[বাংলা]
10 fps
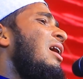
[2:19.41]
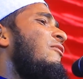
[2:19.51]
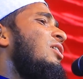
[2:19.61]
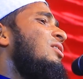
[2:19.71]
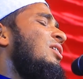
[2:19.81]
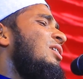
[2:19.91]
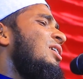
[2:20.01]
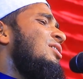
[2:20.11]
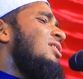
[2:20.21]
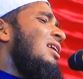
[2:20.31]

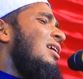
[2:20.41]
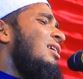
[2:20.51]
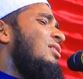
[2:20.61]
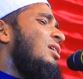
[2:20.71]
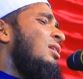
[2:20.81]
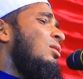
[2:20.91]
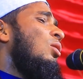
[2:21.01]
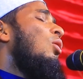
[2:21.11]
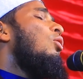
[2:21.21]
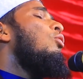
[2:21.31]
কাফেরদেরকে জানায় দেন
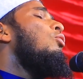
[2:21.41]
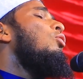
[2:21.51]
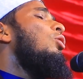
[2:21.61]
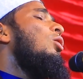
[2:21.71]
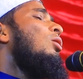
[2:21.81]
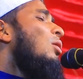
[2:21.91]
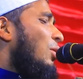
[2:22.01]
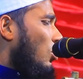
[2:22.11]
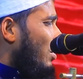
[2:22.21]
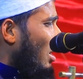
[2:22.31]
কুল
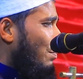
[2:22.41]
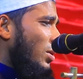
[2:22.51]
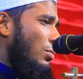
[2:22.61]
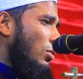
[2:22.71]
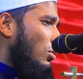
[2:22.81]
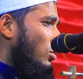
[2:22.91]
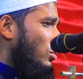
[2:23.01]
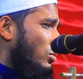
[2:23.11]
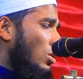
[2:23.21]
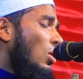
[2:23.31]
নবী আপনি বলুন
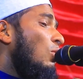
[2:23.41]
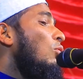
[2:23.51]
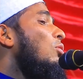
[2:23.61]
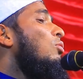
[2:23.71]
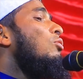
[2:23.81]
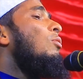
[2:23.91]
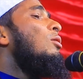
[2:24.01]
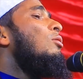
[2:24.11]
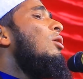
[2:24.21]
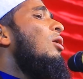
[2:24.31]
কুল
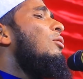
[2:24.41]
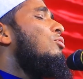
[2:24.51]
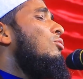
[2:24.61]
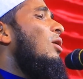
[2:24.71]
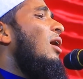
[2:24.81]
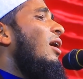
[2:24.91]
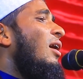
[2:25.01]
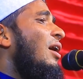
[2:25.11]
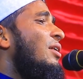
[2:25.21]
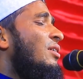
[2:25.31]
আল্লাহ
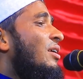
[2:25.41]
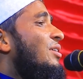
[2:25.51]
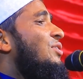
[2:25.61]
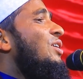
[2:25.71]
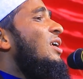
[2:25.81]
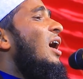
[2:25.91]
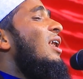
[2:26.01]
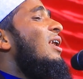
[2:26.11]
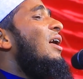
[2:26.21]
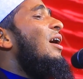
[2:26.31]
আহাদ যিনি
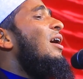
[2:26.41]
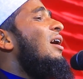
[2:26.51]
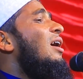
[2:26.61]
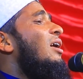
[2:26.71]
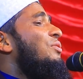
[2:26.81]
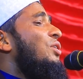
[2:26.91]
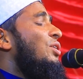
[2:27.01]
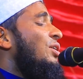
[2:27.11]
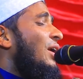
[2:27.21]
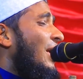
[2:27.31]
আল্লাহ
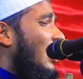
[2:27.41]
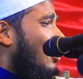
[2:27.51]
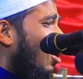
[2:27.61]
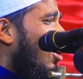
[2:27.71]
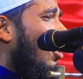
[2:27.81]
তিনি একক